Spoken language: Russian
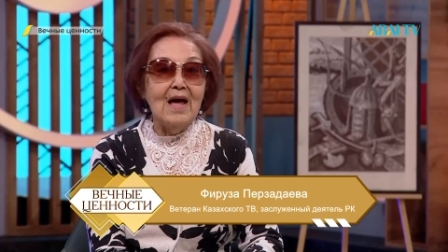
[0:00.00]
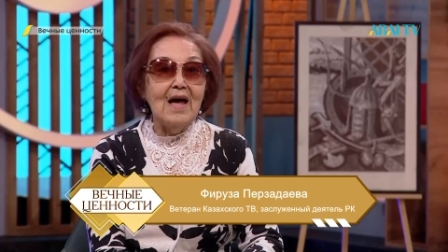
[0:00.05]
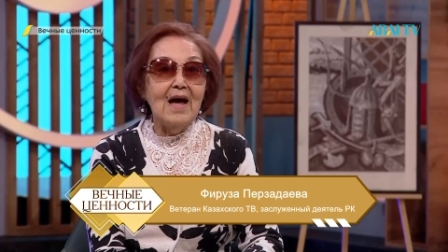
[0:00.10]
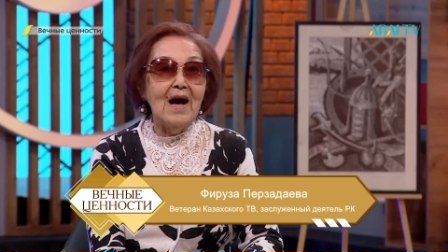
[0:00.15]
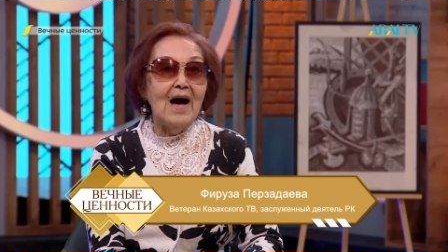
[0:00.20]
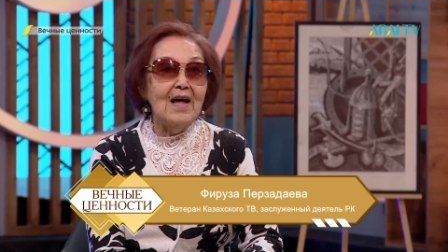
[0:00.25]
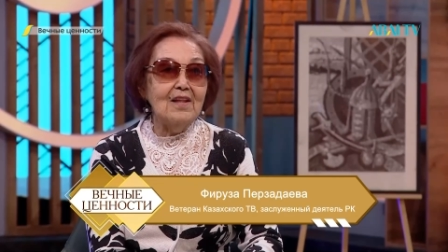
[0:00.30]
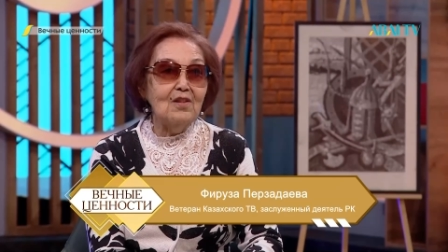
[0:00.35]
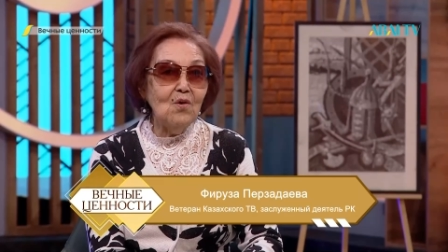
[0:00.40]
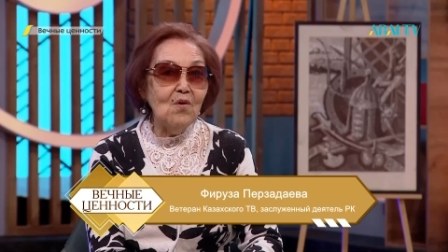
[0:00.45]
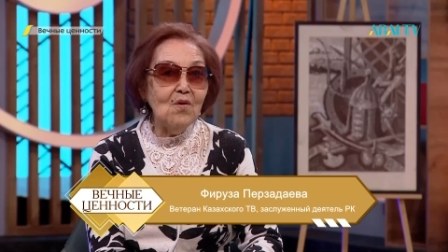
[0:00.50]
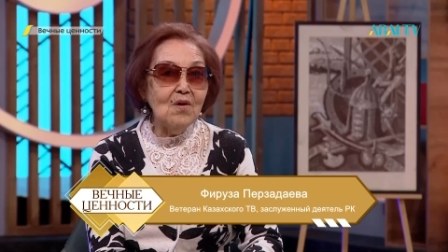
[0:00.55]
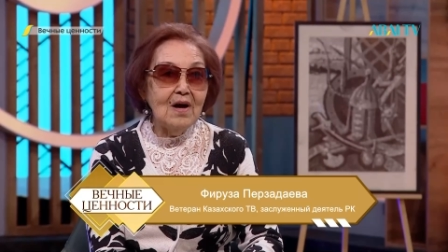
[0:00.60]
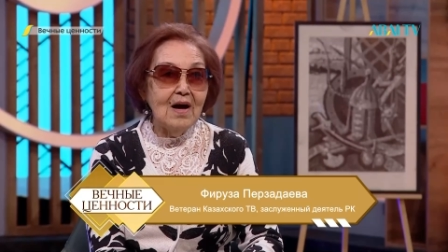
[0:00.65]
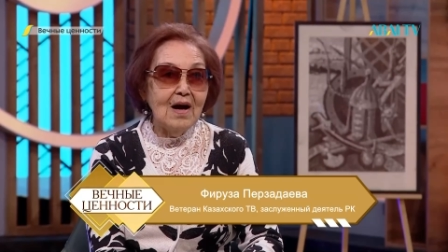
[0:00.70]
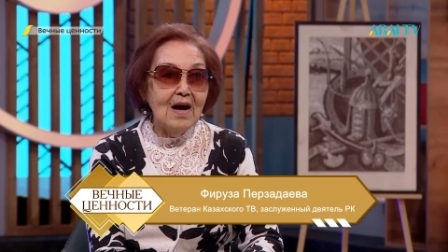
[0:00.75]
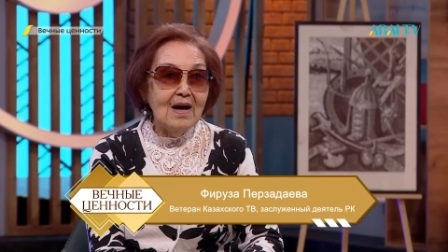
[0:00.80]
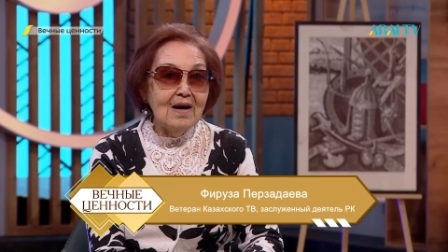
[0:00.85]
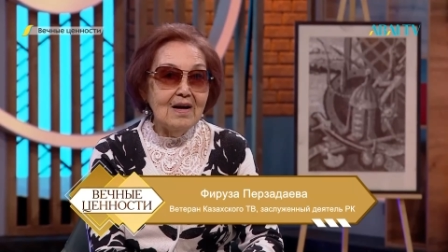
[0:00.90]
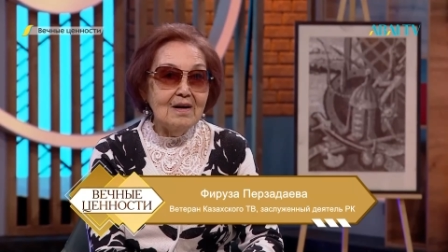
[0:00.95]
оно
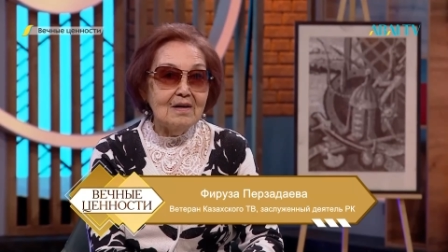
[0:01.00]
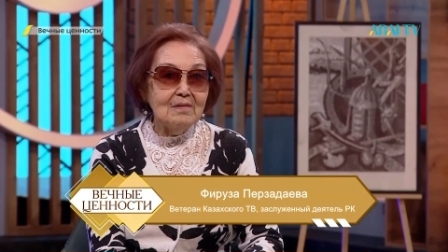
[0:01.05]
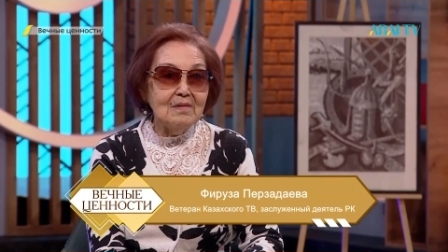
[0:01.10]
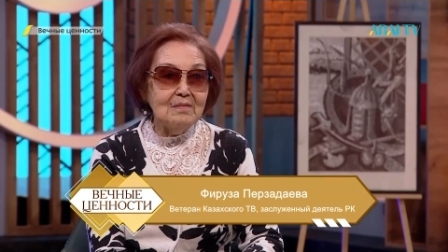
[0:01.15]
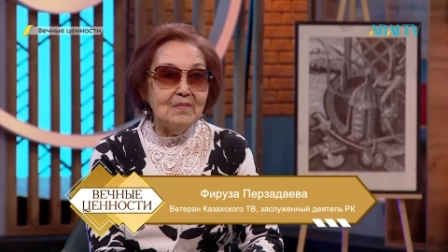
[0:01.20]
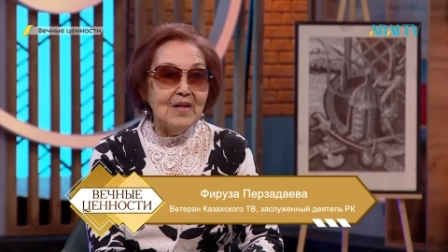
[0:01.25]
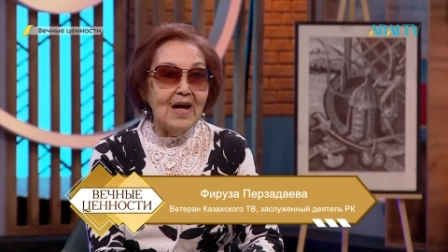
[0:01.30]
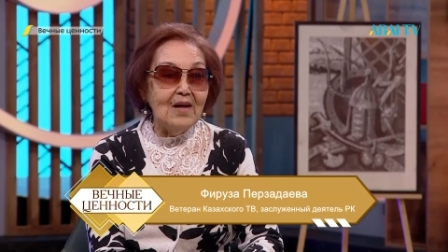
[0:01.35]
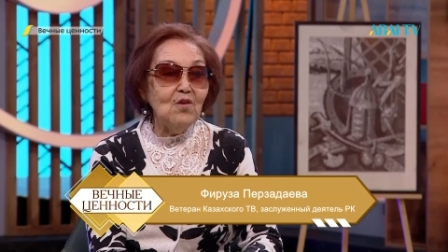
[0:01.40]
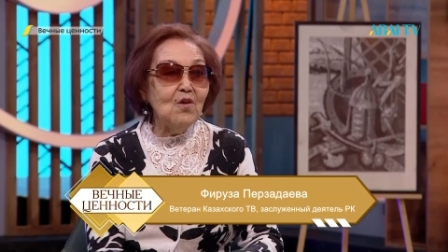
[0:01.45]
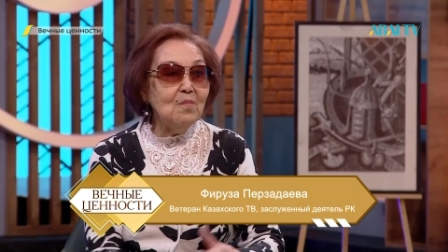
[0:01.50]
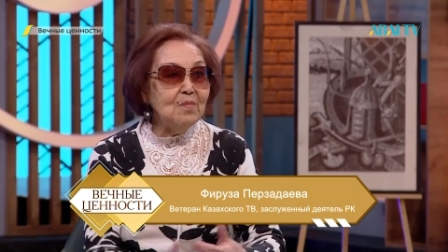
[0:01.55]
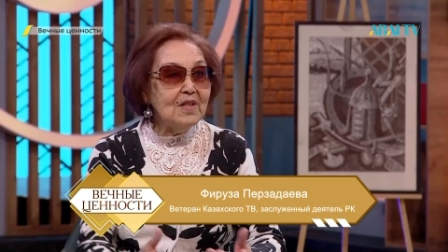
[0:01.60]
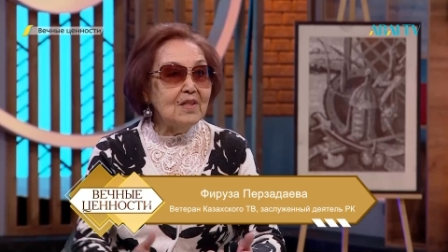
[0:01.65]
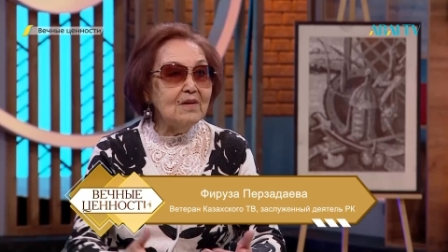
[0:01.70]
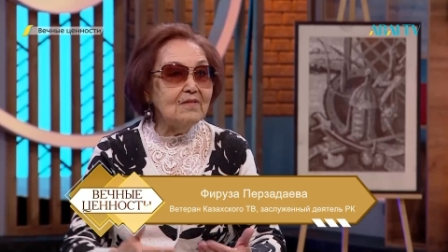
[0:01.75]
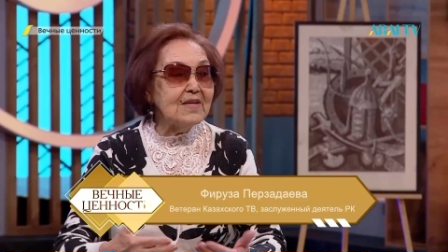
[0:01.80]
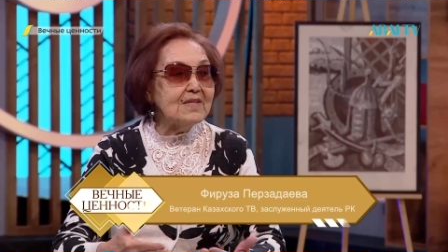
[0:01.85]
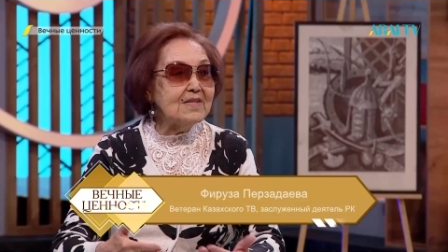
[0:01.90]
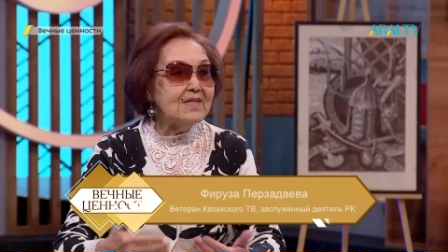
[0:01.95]
оно было
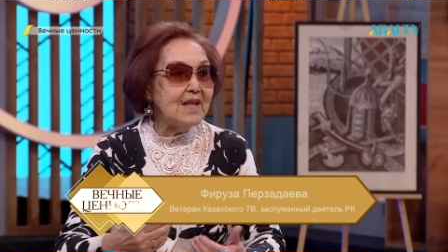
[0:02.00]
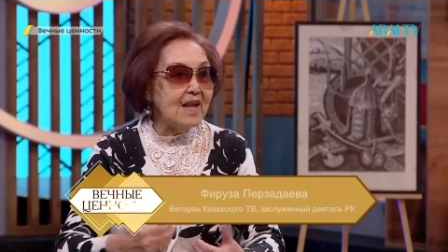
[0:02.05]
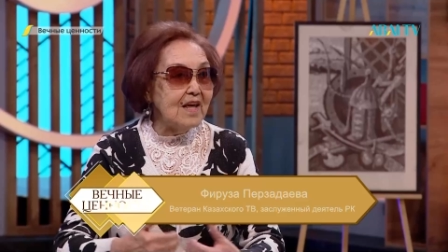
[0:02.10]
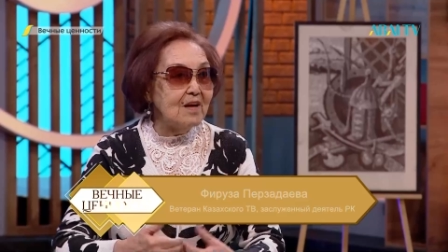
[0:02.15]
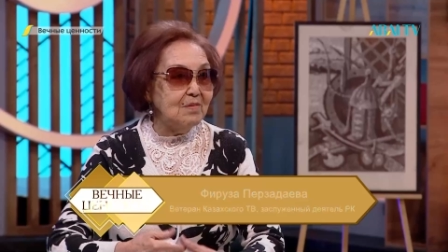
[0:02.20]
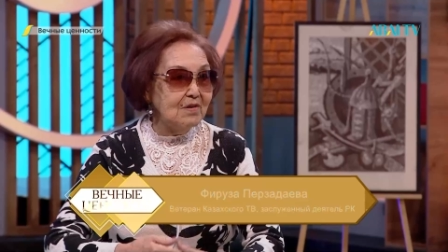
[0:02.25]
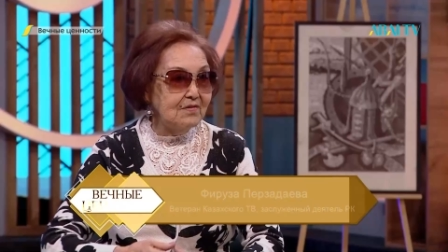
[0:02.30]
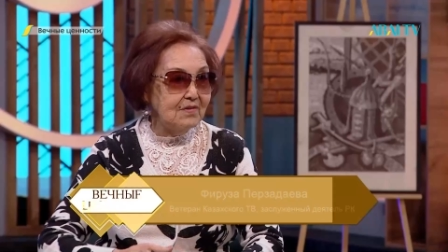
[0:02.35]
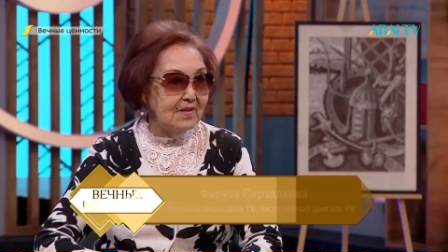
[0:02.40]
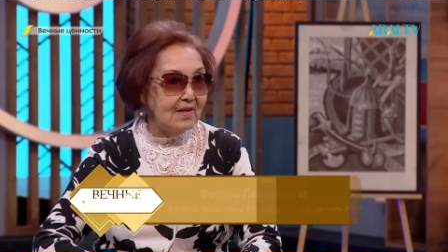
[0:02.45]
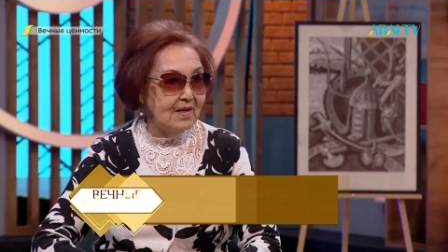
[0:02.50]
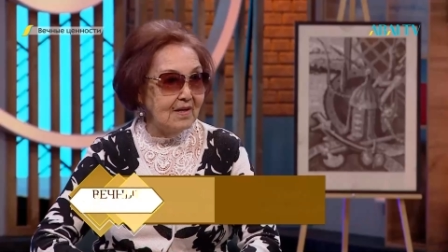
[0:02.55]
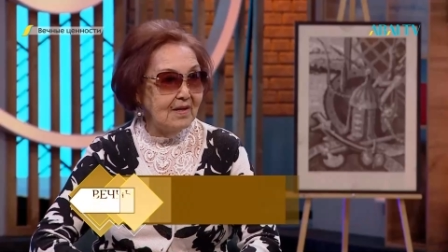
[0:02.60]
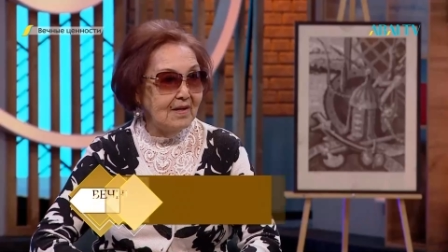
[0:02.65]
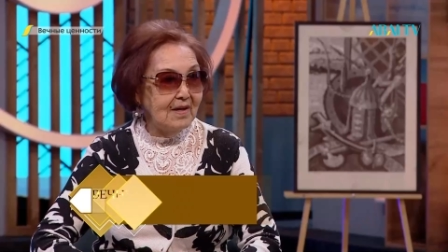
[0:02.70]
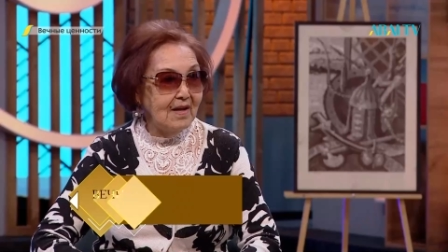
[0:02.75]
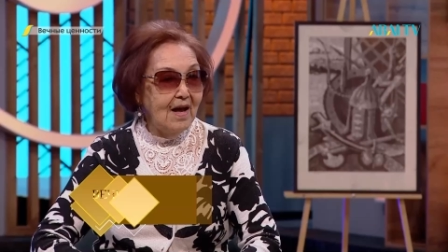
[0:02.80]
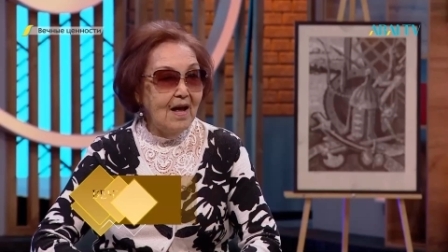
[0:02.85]
востребовано.